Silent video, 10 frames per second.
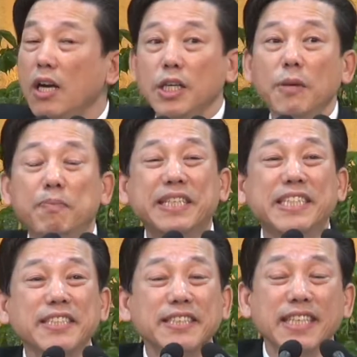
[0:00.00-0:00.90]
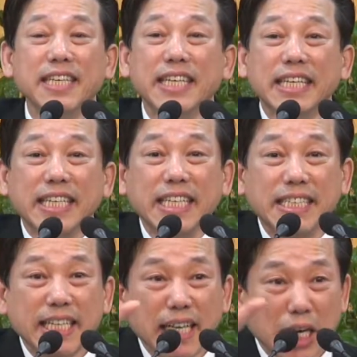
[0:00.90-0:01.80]
이 빛은 이
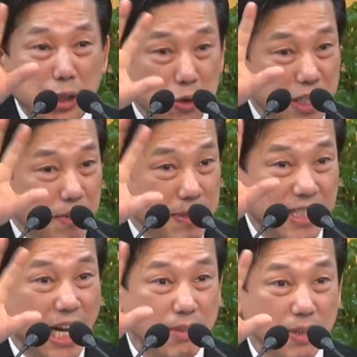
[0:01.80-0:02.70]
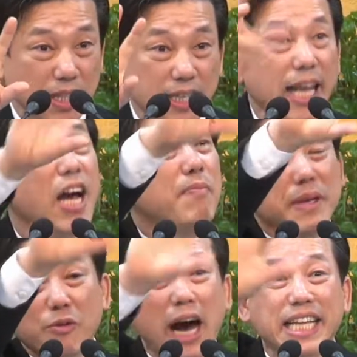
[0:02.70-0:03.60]
세상에 존재하는 빛이 아닙니다. 태양빛
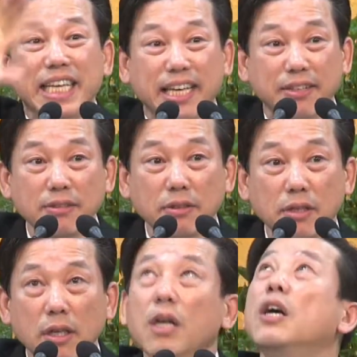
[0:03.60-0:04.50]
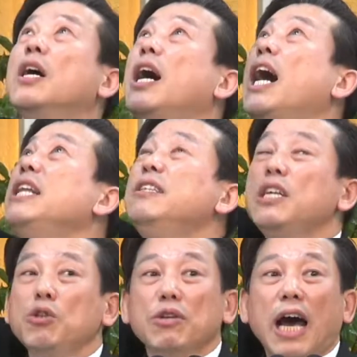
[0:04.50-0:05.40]
이거 아니에요.
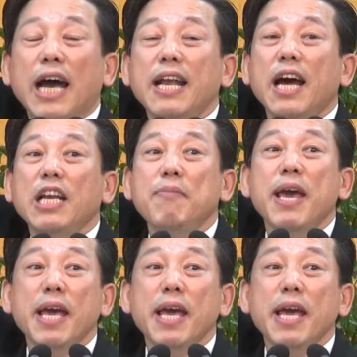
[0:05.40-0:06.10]
하늘에서 오는 하나님의